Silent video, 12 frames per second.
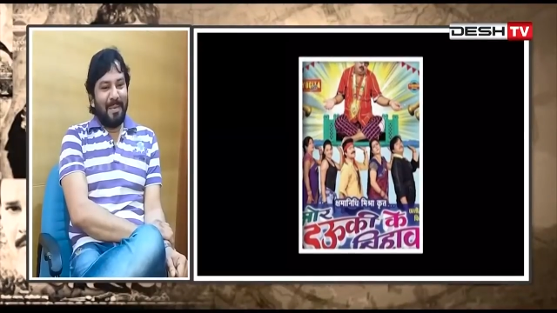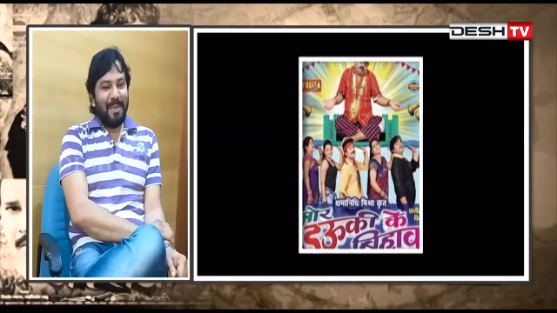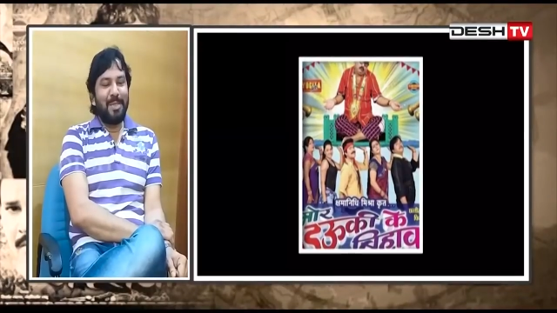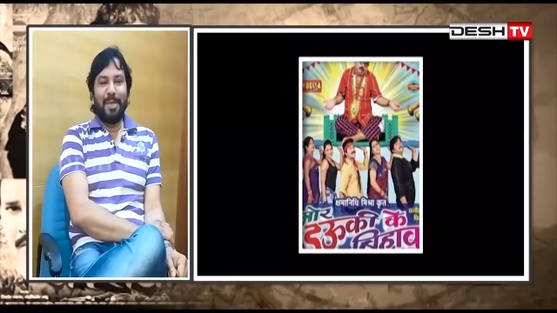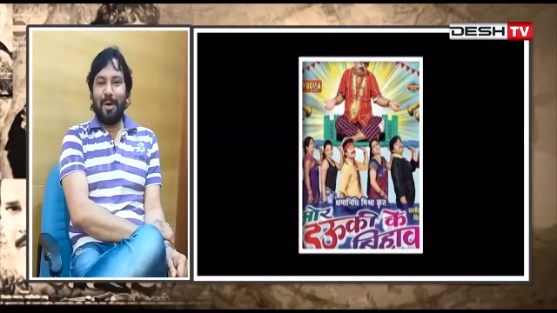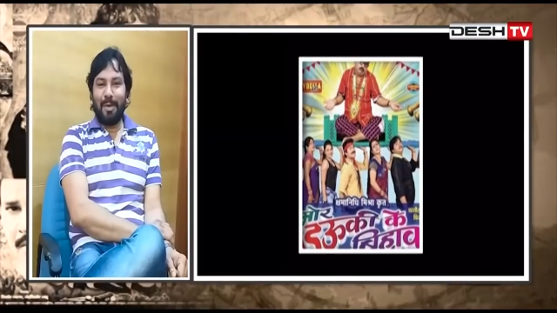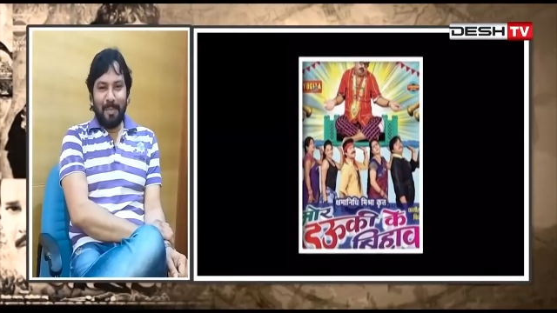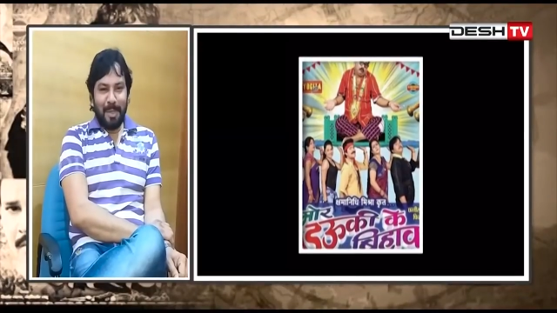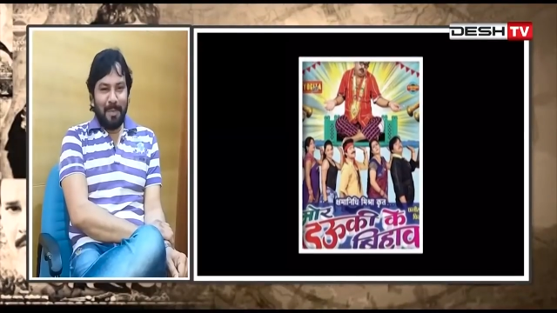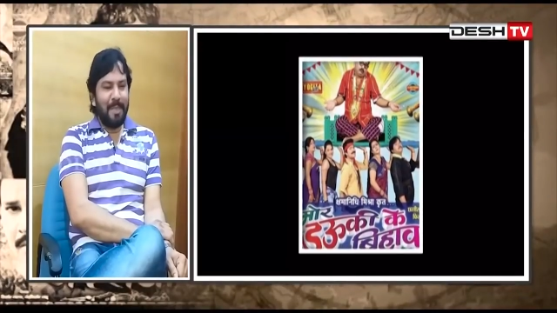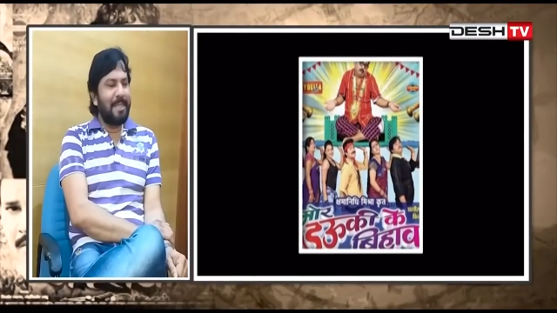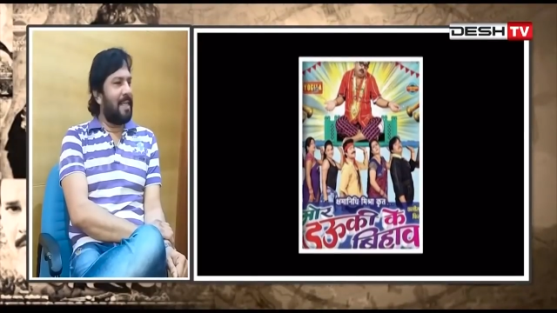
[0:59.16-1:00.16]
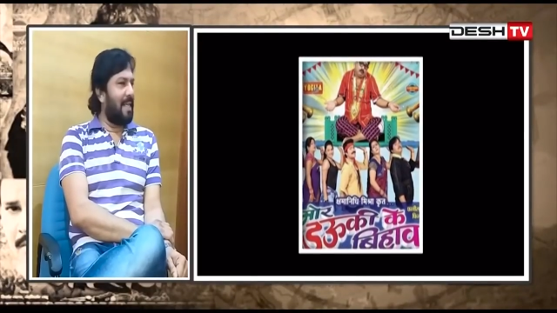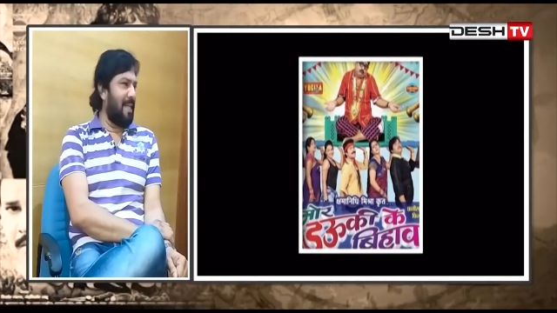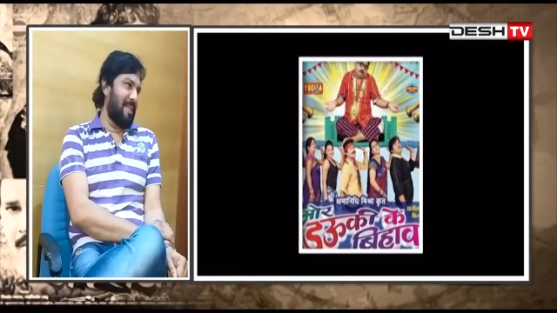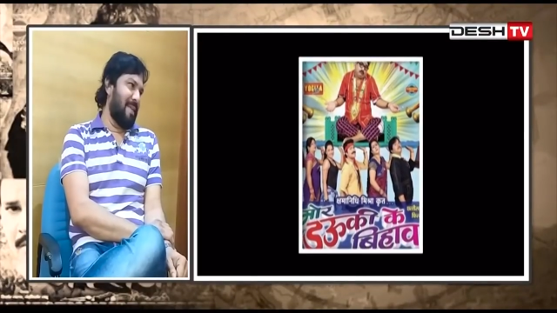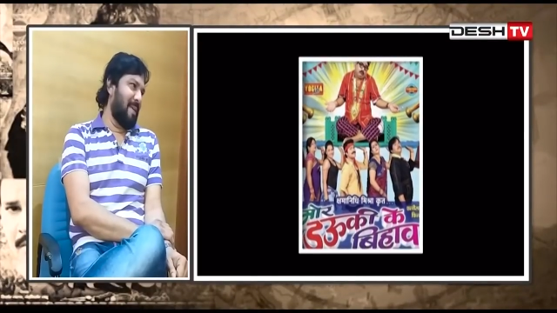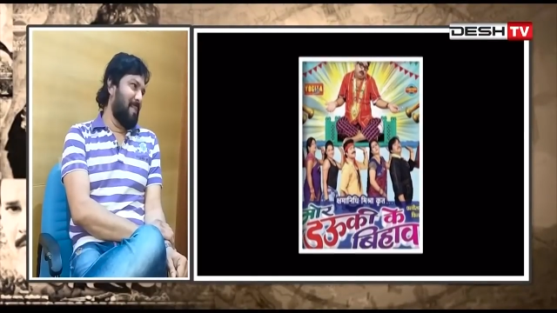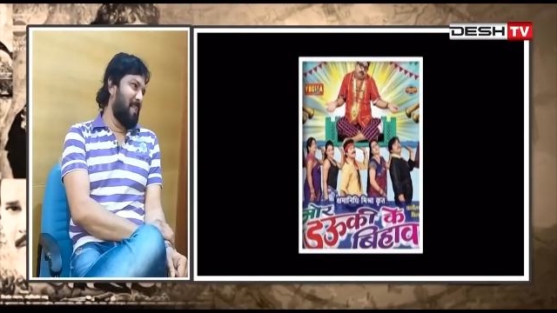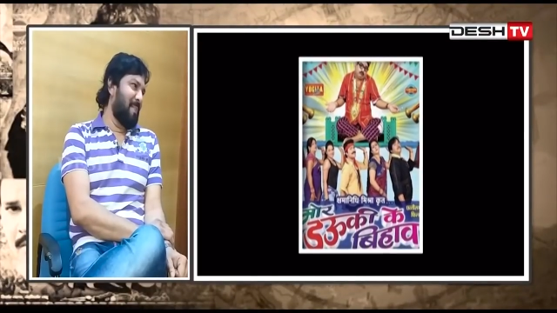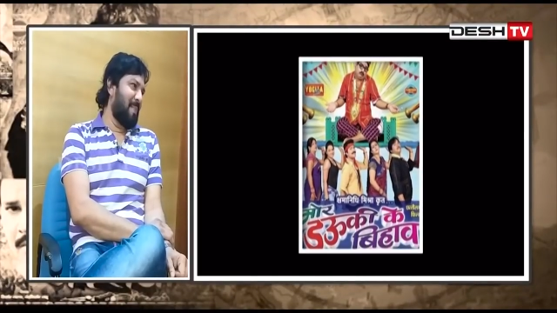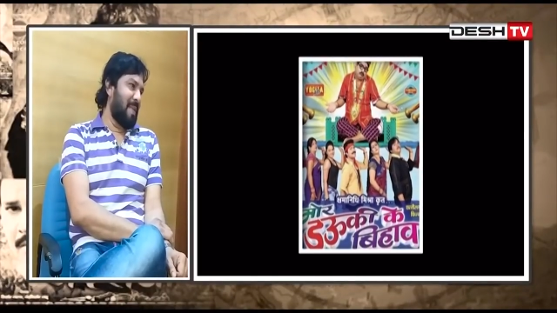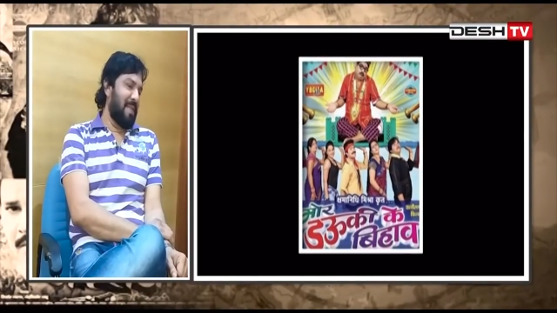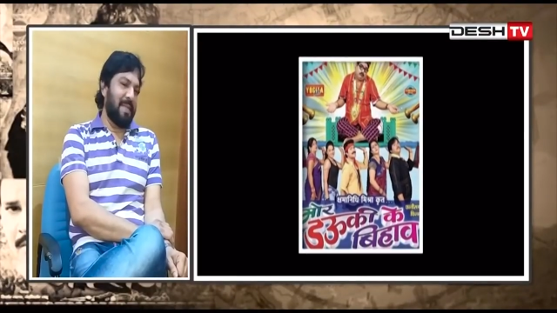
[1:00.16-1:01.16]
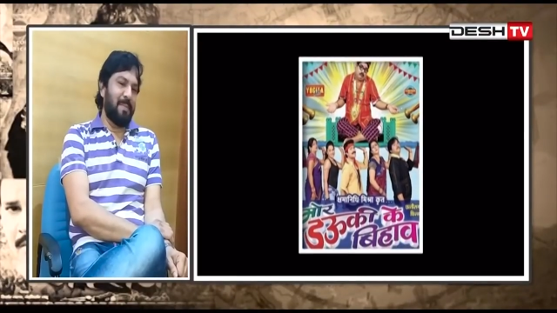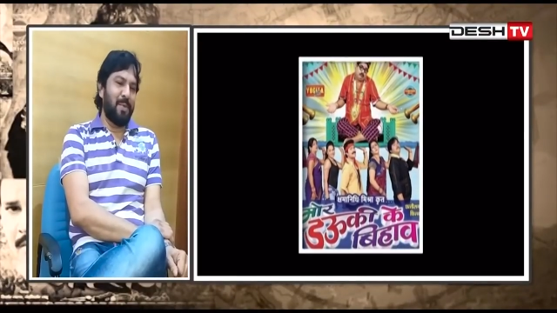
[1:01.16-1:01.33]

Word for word: शौक़ बचपन से रही से जब